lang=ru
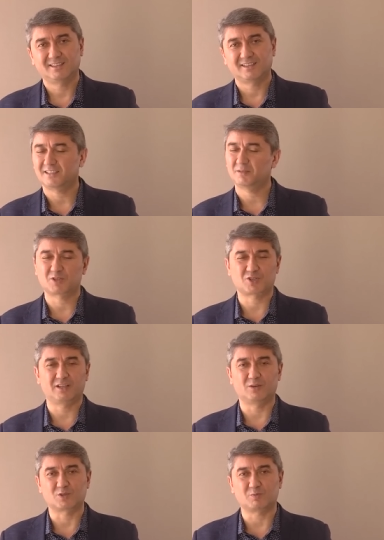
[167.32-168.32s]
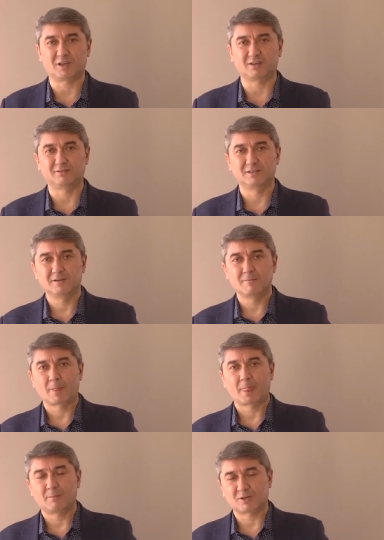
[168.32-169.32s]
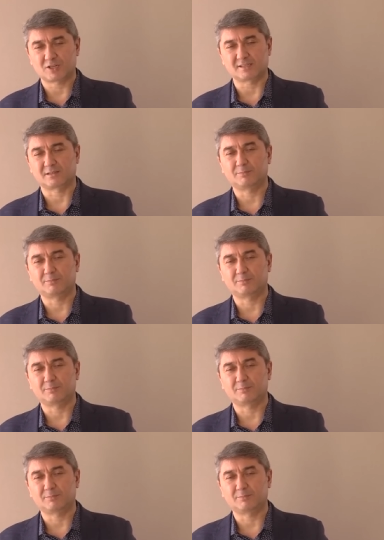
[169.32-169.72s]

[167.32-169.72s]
Я тебе желаю успехов. Пожалуйста,